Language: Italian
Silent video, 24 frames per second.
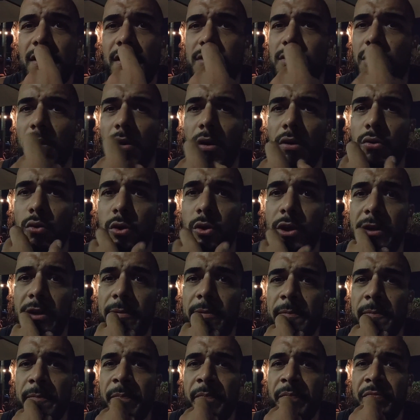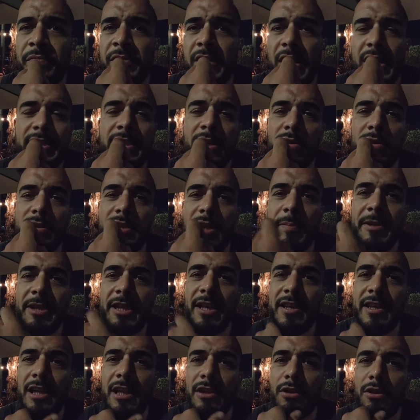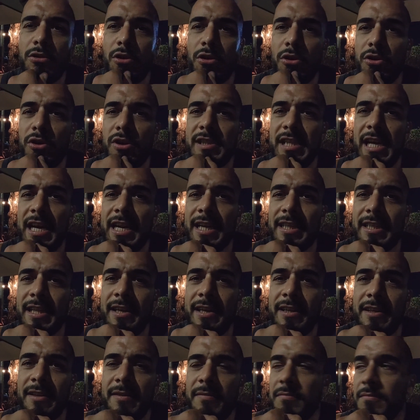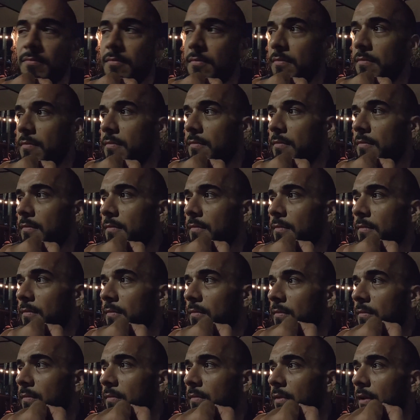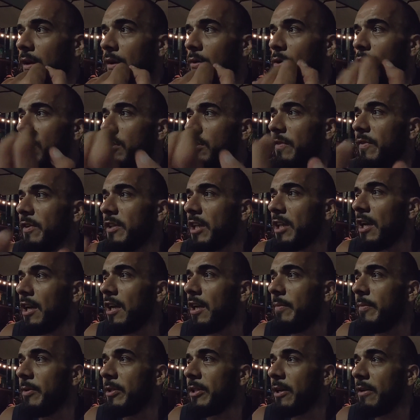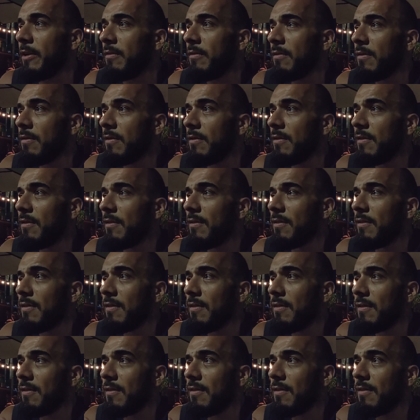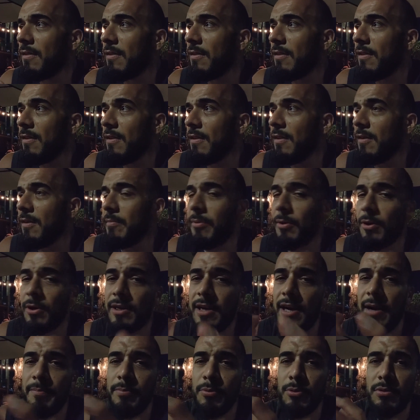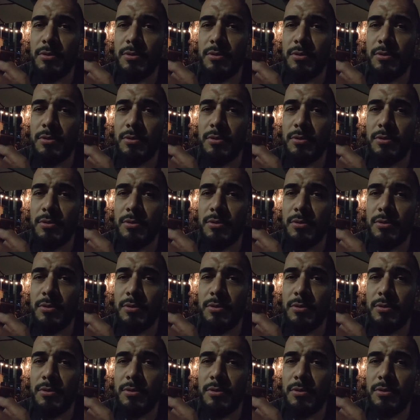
solo lui. E se non sapete chi è il dottor Nosaradan, circolo di vita al limite. Porca